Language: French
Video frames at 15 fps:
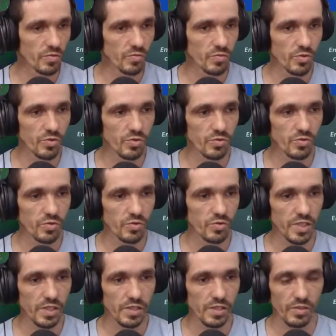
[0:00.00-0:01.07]
me
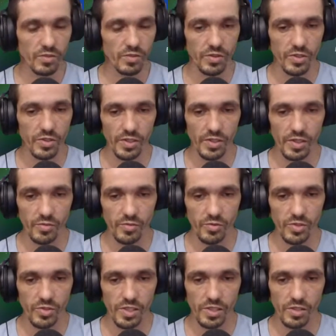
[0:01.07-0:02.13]
soutenir dans la
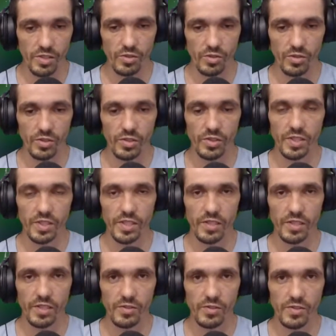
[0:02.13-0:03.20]
boutique, le code
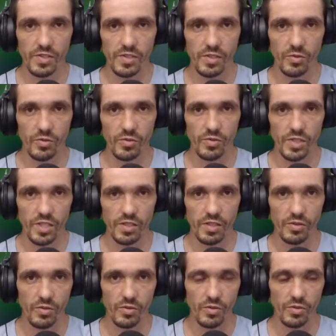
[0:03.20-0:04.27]
créateur c'est Onik,
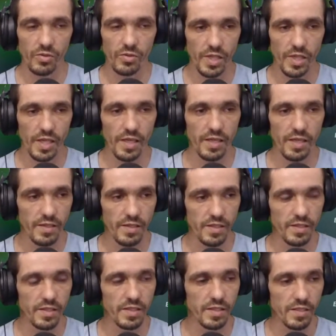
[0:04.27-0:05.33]
o n
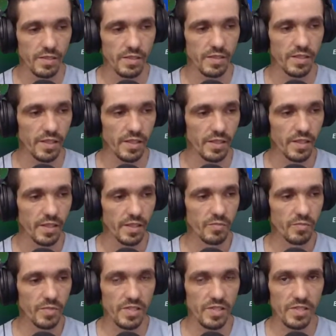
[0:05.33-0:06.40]

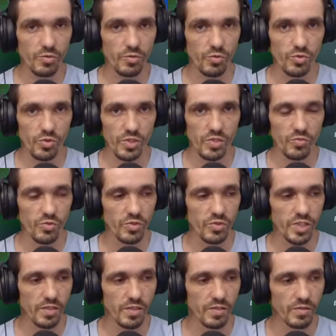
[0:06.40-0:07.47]
Merci à tous ceux qui me
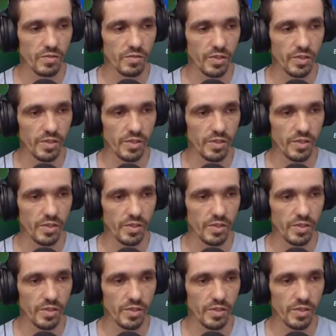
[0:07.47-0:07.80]
soutiennent dans la